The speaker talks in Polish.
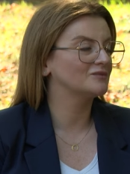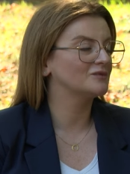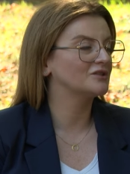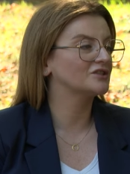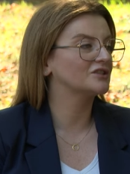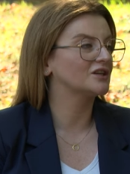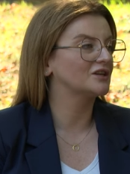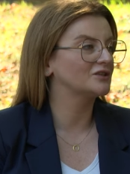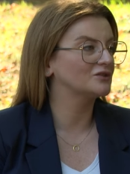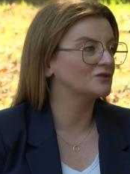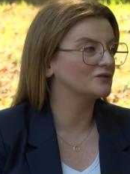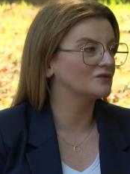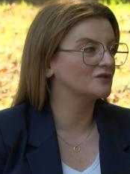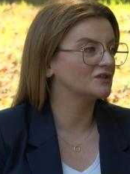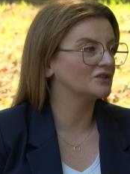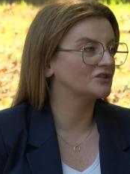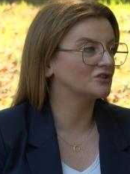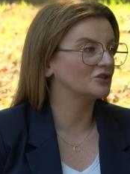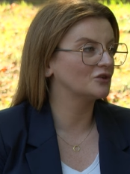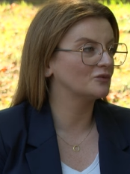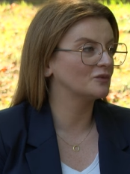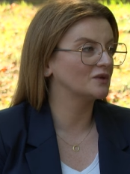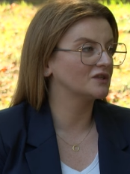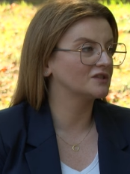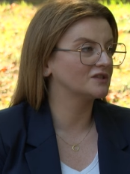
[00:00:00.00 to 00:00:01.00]
mieszkańców
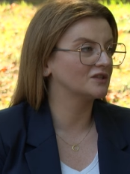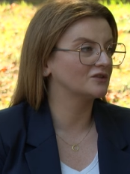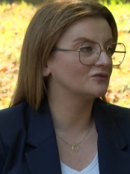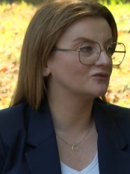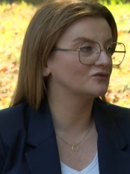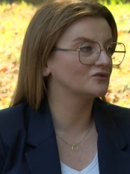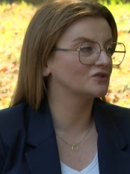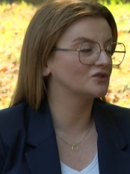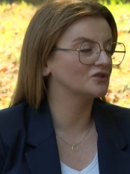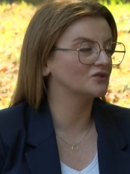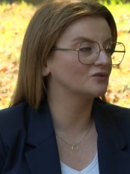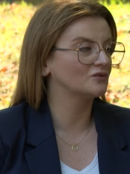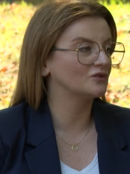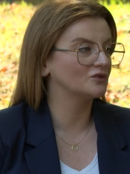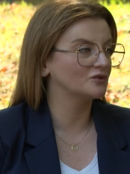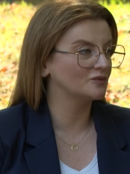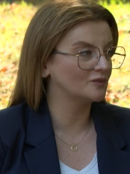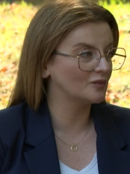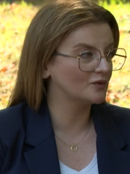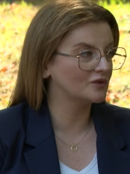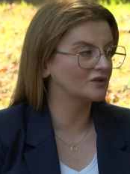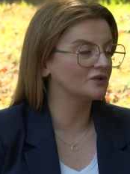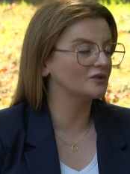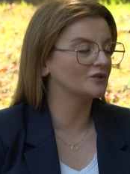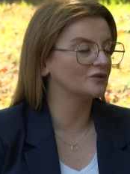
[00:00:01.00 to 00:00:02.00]
naszego miasta, którzy są
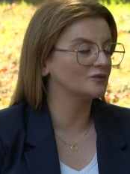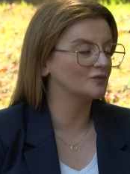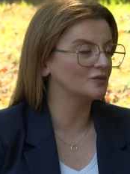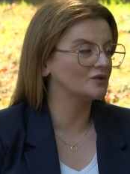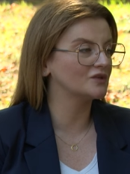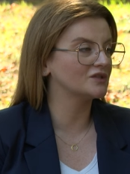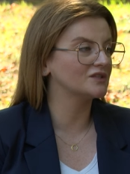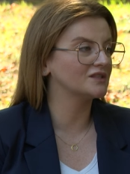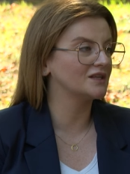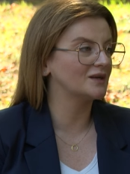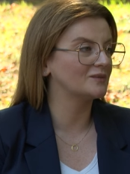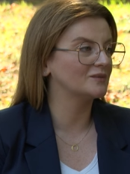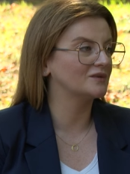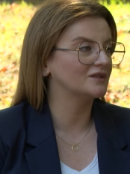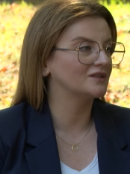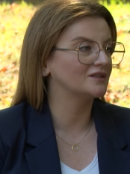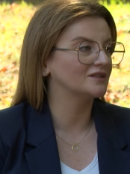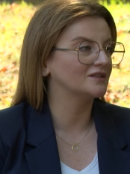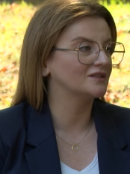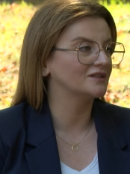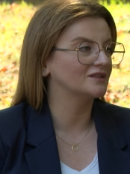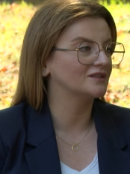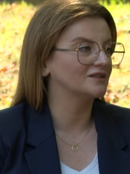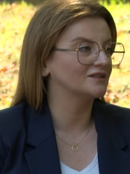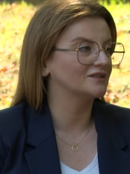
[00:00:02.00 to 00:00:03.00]
odbiorcami
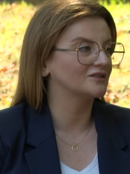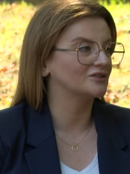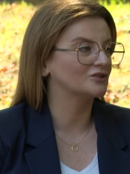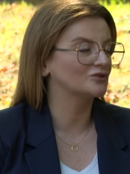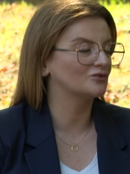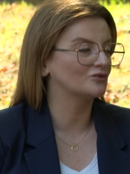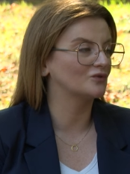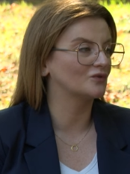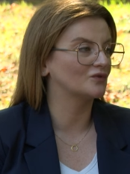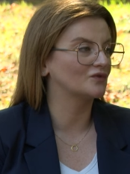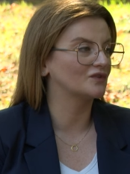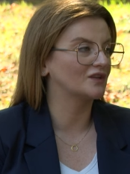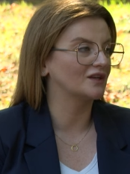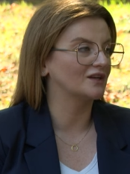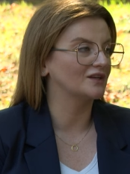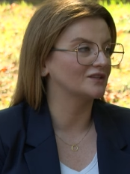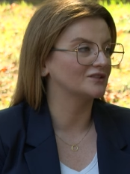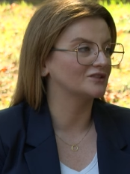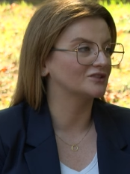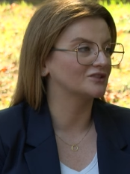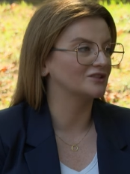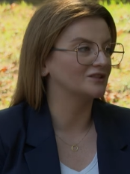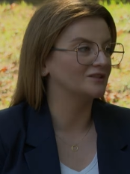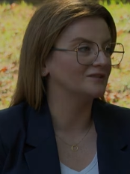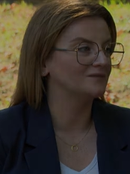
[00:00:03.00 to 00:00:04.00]
sztuk w
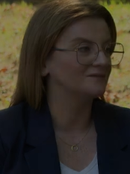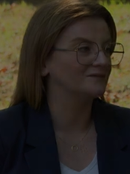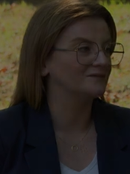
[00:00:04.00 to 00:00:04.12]
teatrze.